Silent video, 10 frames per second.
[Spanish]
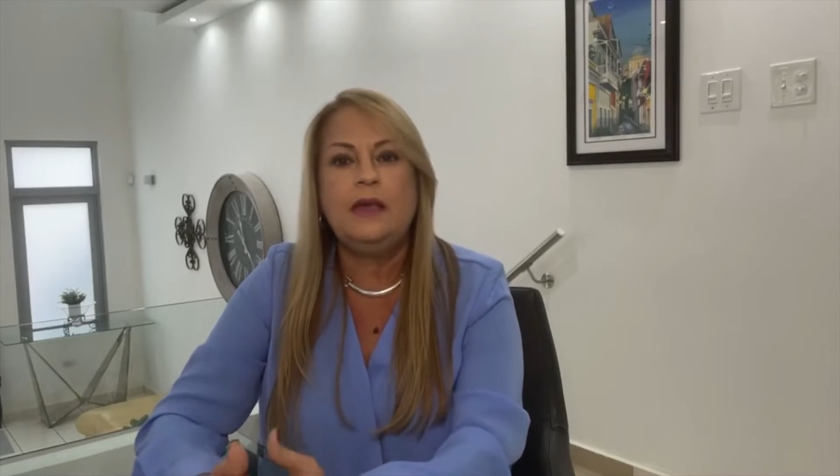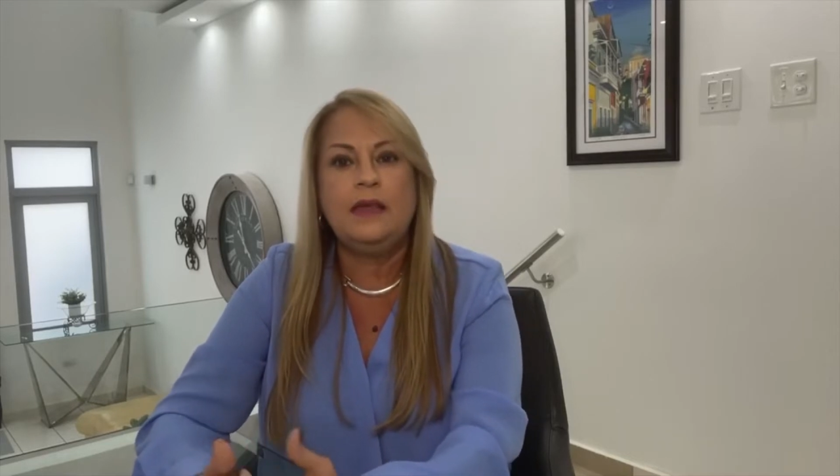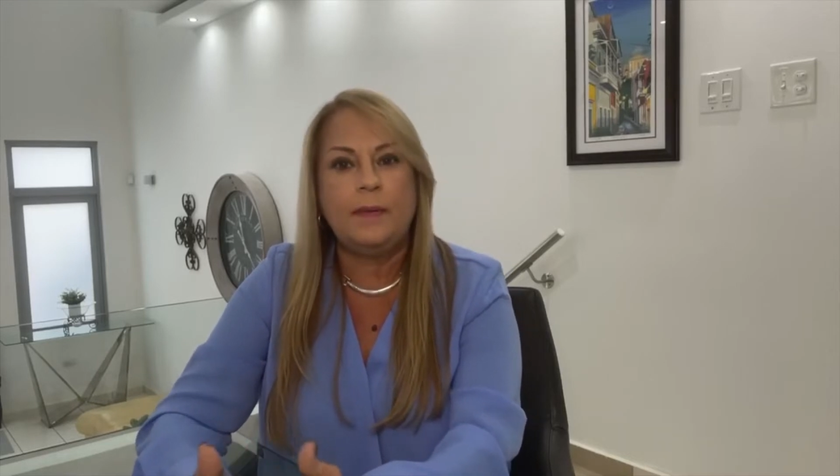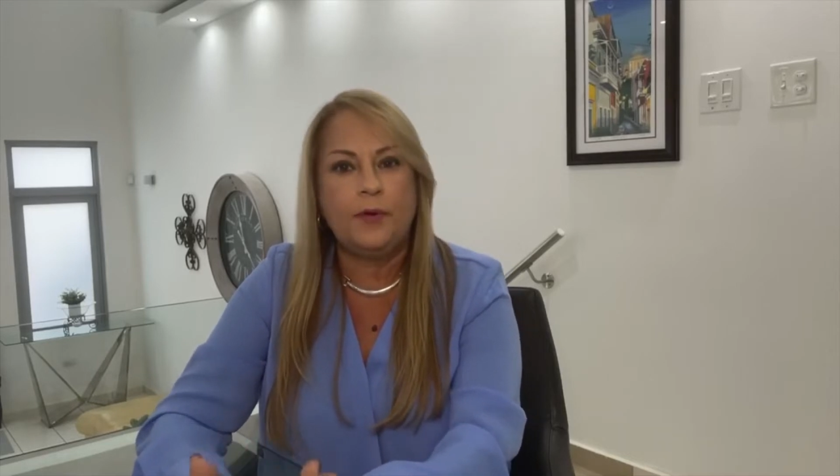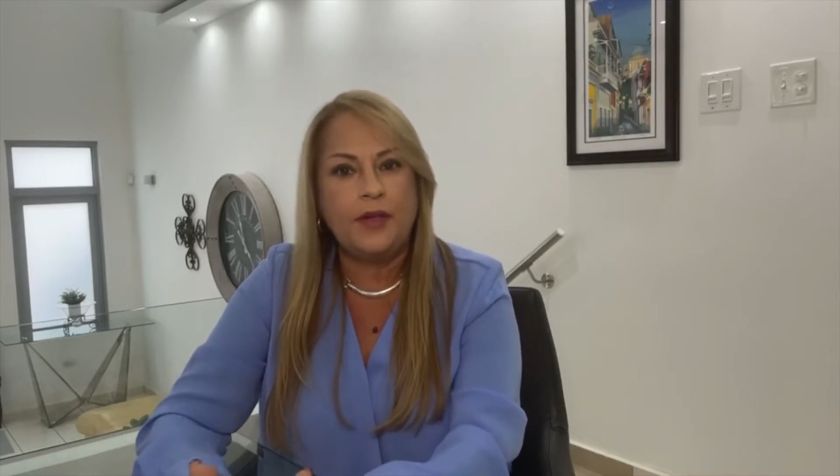
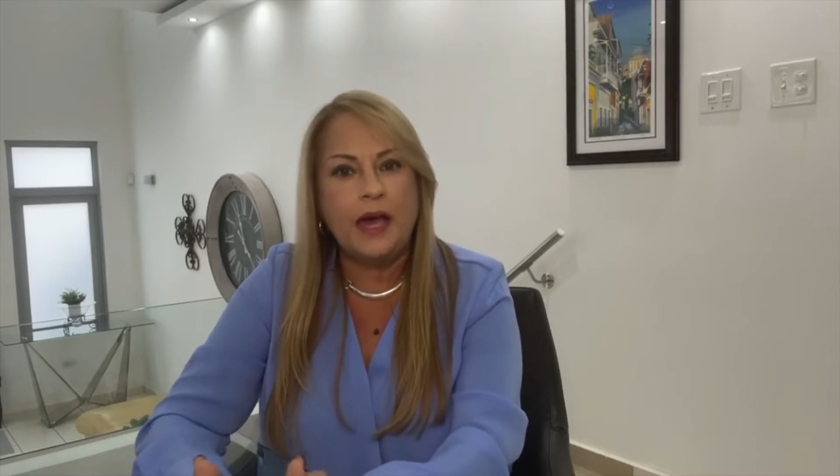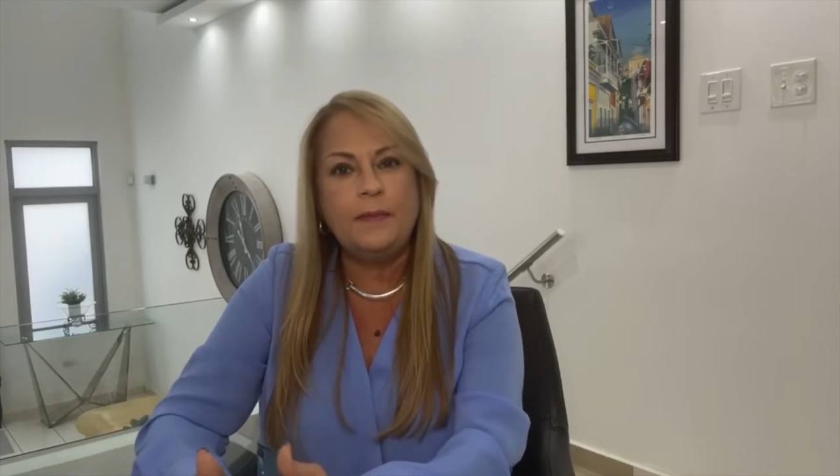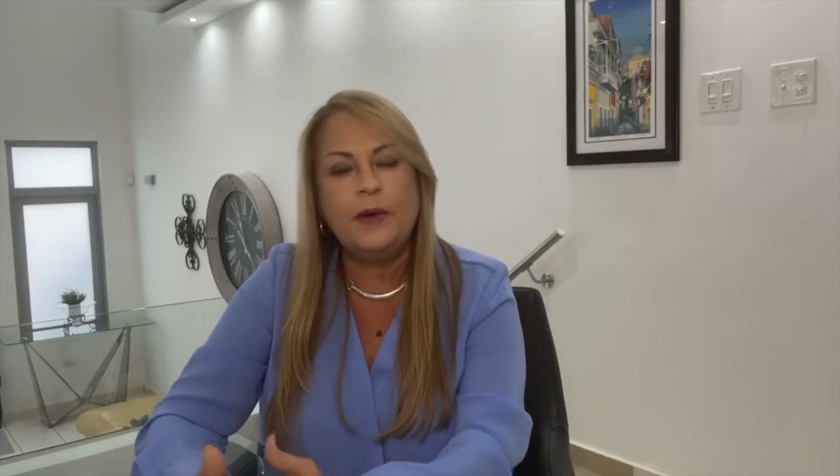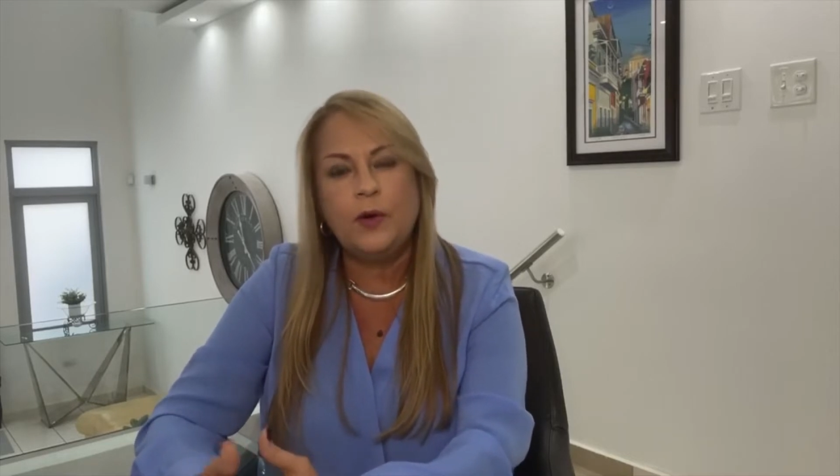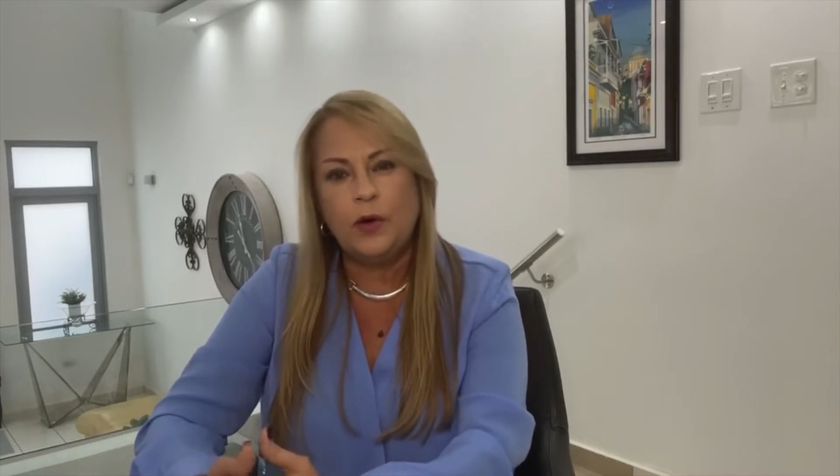y de
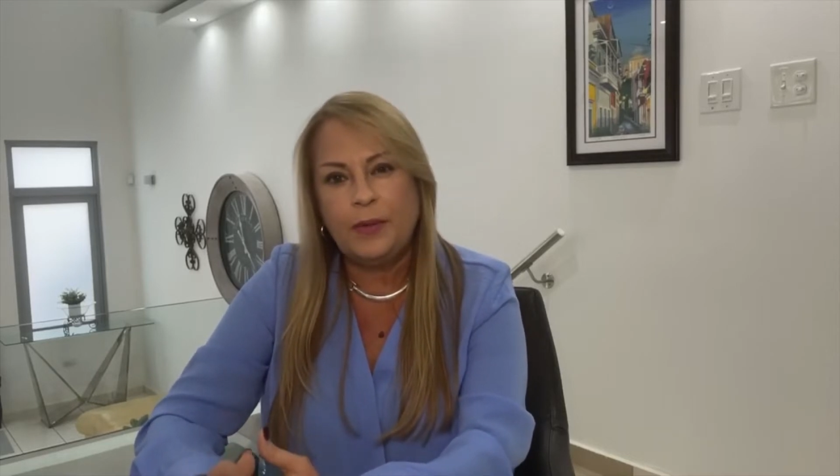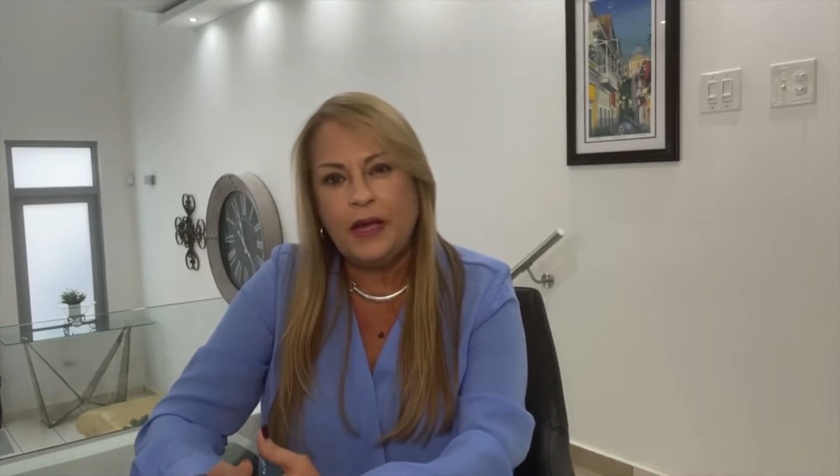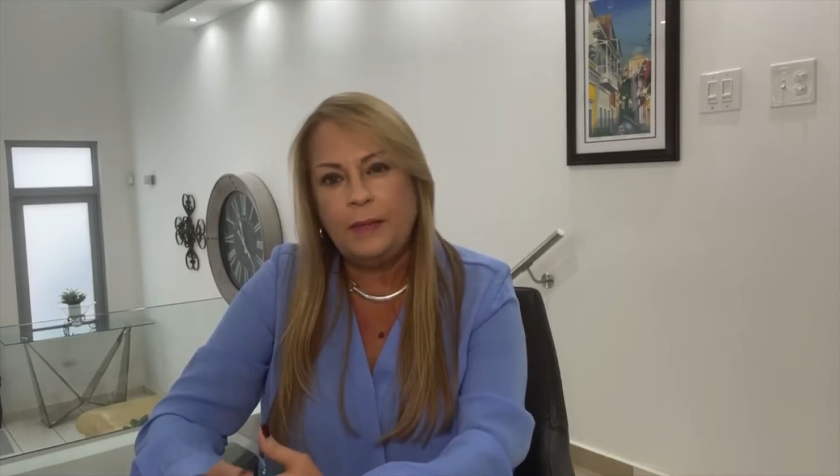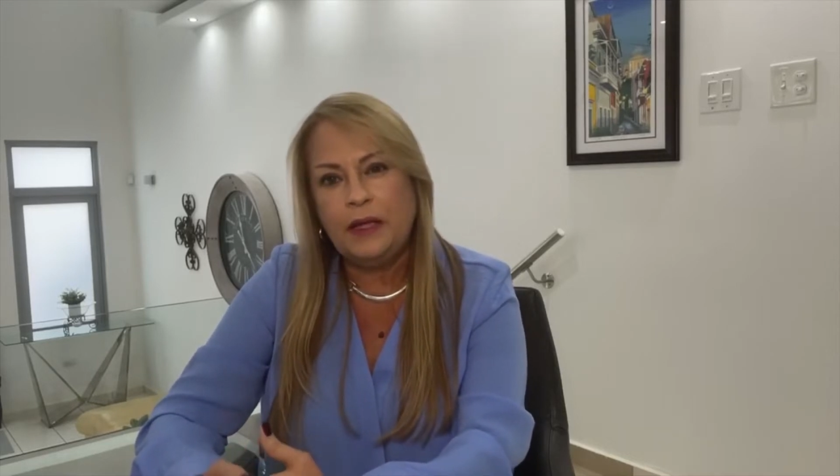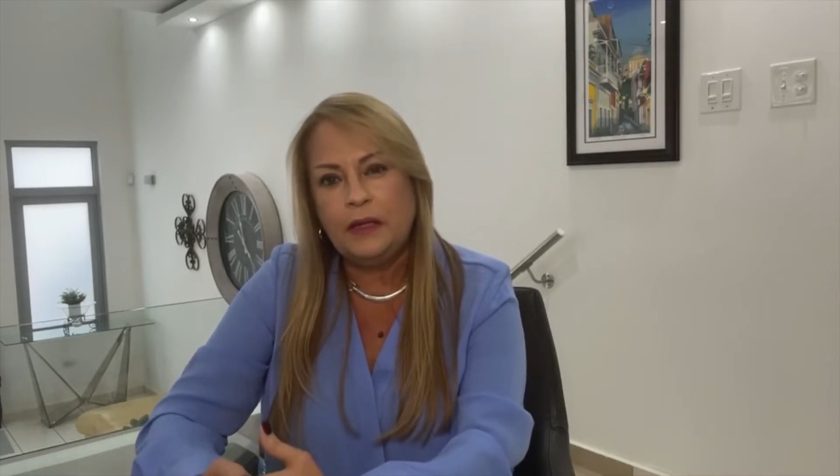apoyarme
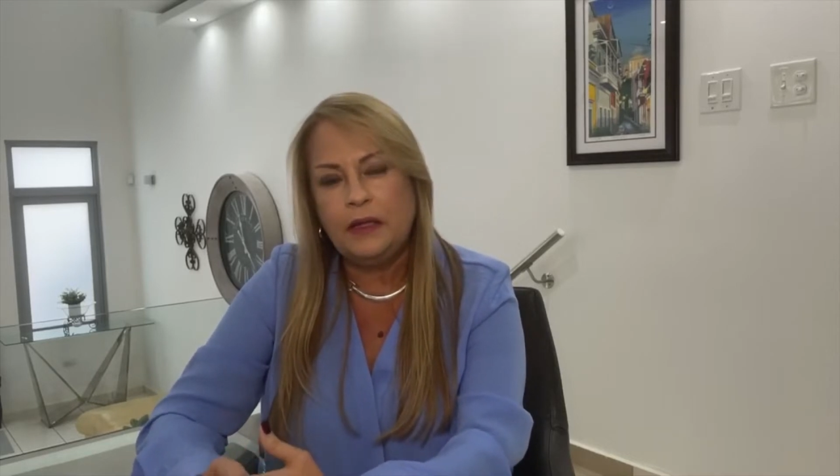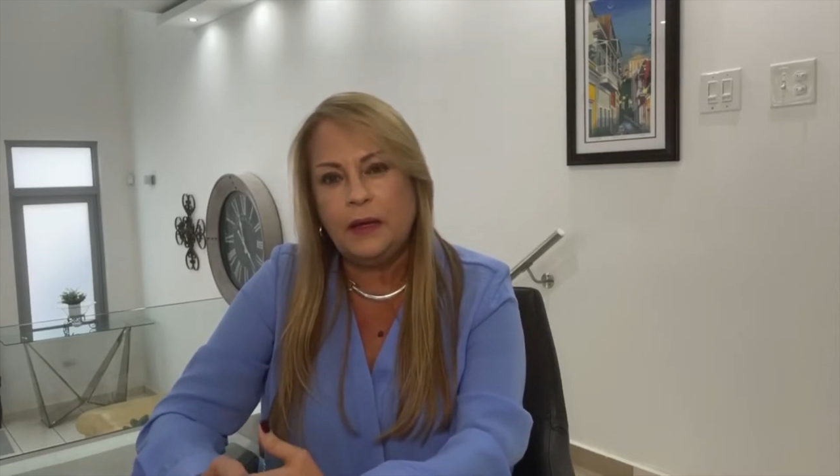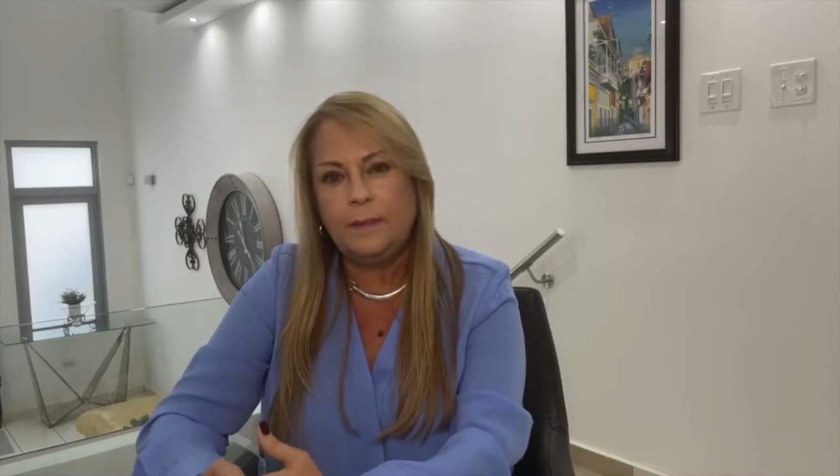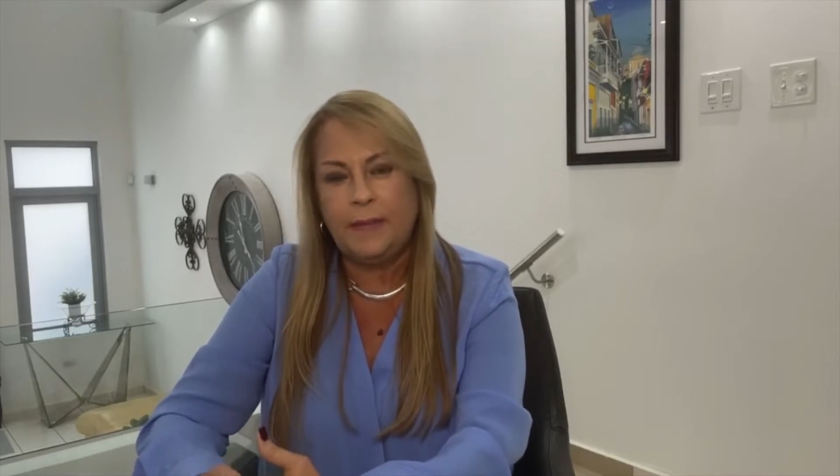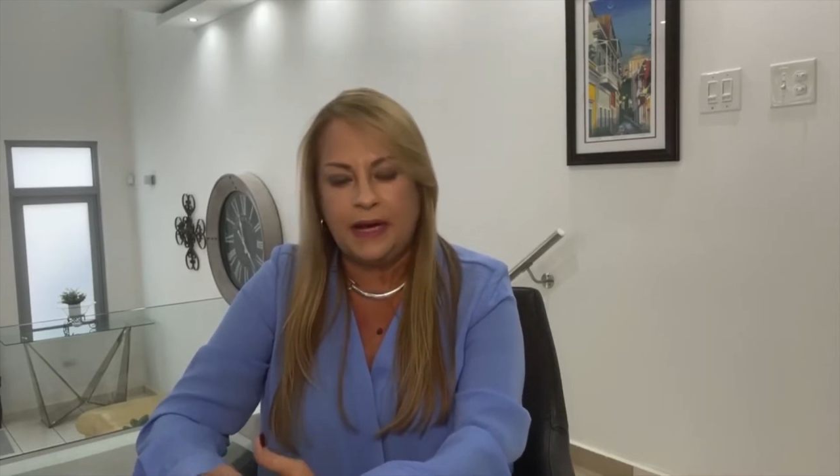económicamente